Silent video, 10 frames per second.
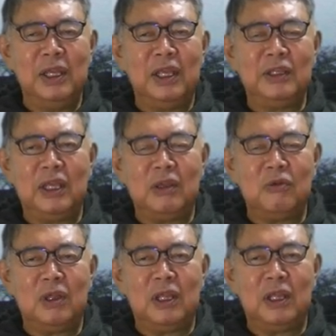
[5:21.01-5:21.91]
で、
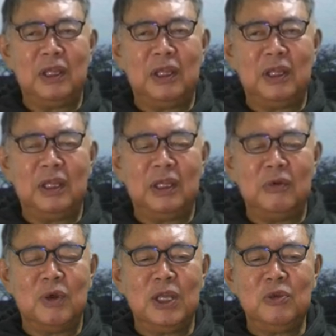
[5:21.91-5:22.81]

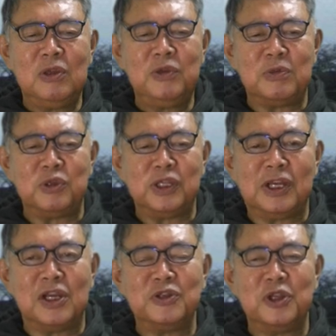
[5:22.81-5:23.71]
えー、ワイド FM に移
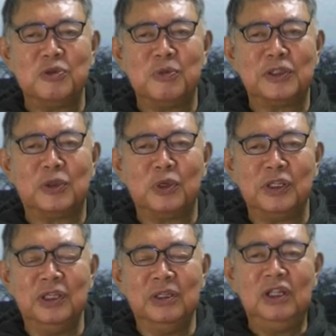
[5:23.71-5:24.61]
管してしまった時に、